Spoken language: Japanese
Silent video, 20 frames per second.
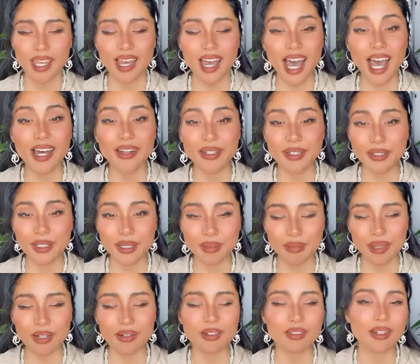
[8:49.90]
ある意
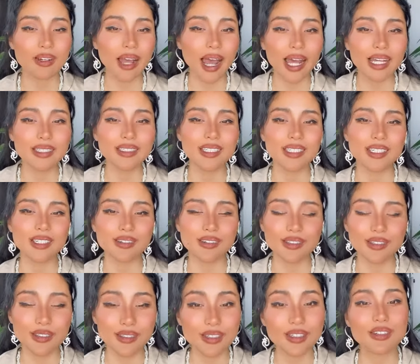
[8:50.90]
味この感じるこ
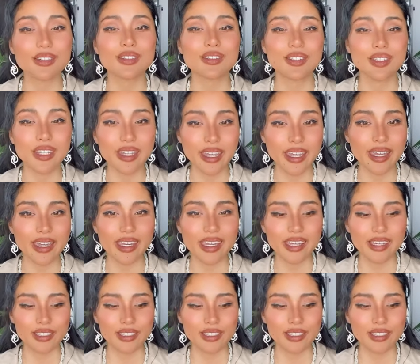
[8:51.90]
とによって